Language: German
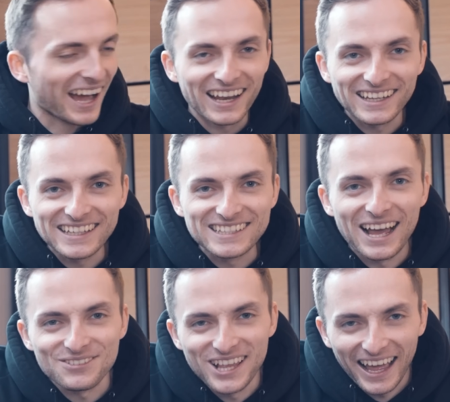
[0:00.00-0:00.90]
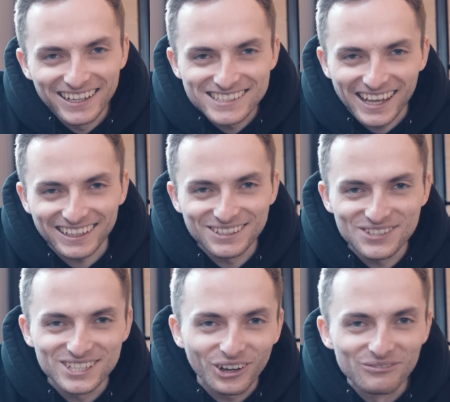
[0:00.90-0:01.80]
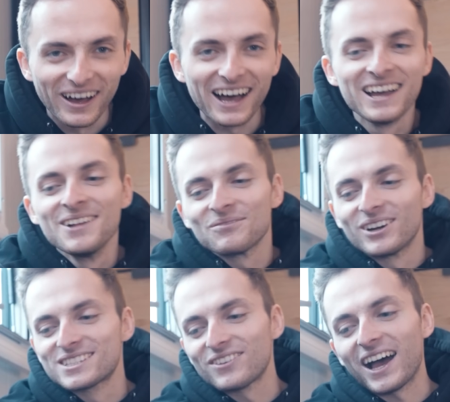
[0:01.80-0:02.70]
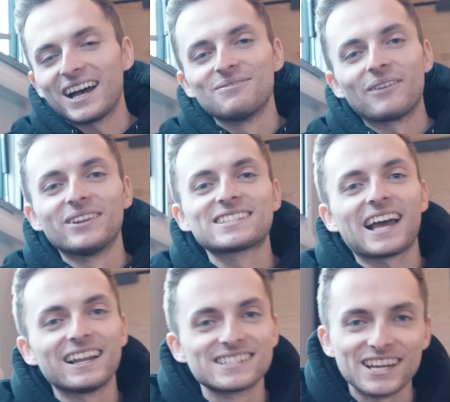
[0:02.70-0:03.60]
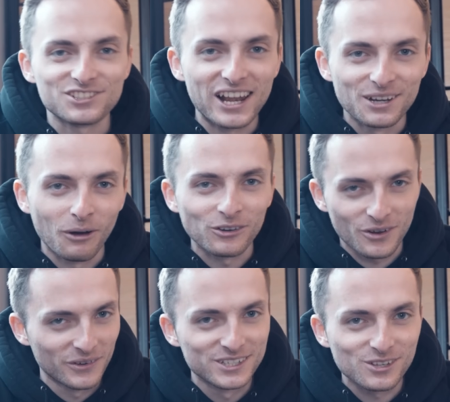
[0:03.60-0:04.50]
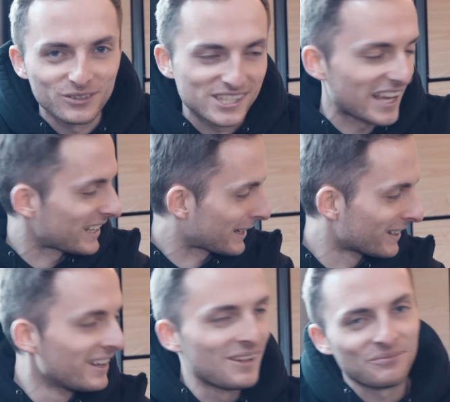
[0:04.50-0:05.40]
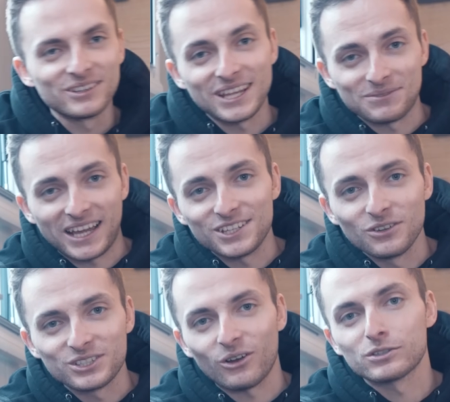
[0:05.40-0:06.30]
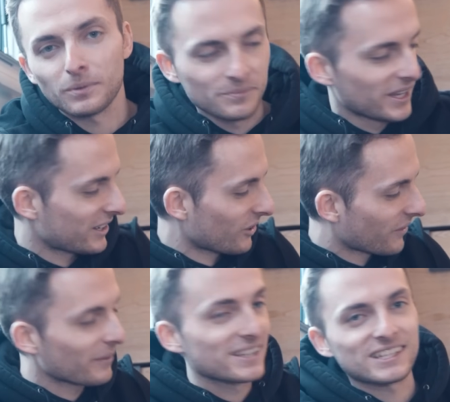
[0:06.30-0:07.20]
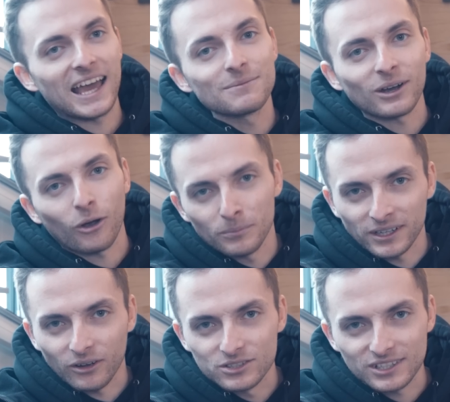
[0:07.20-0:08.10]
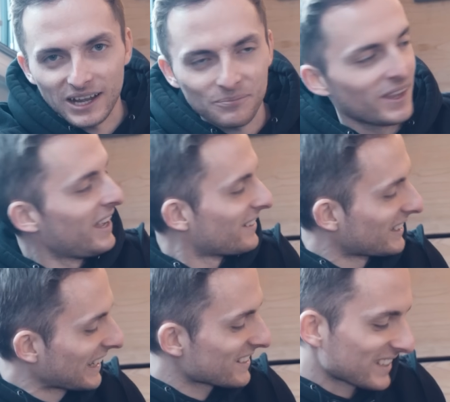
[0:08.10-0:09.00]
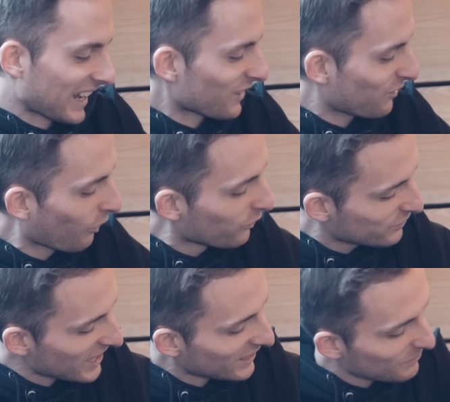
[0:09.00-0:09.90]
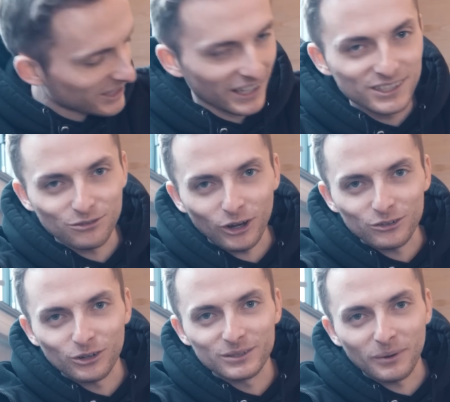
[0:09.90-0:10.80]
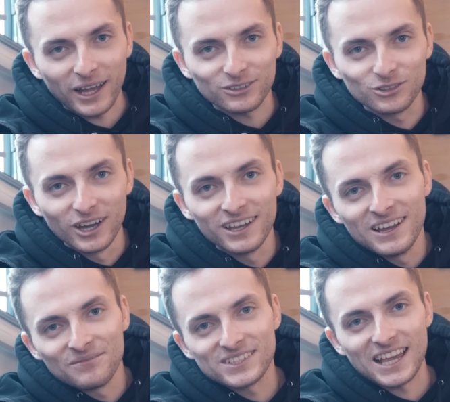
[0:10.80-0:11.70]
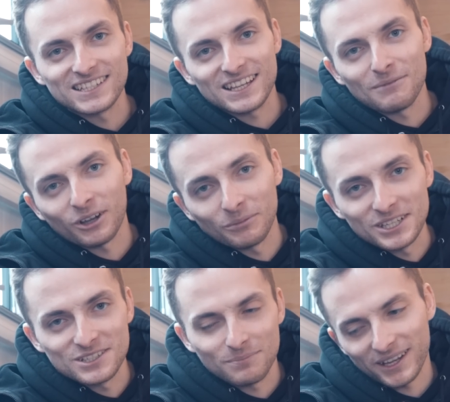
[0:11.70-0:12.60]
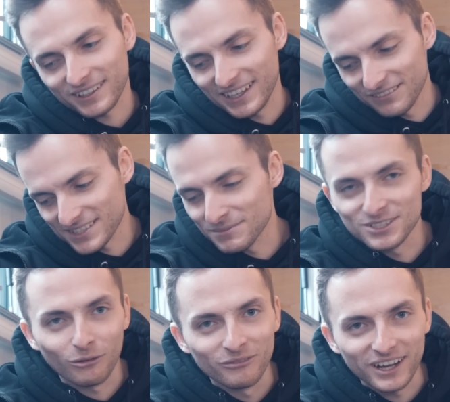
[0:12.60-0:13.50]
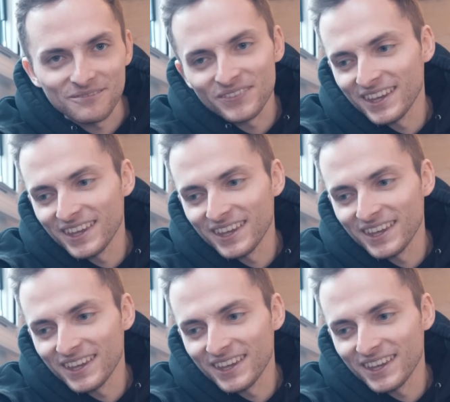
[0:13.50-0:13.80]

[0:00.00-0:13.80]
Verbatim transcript: Allerdings gab es ja eine Sache, die ein bisschen dumm war. Und zwar ähm, haben wir das ja alles sehr schnell gebaut, weil wir nicht so viel Zeit hatten. Und ich habe es gar nicht wirklich ausprobiert. Und wenn man es einmal komplett ausklappt, dann geht es gerade 5 cm hier vorne vor die Badtür. Das heißt, äh, man kommt da nicht ins Bad rein, was ein bisschen dumm war.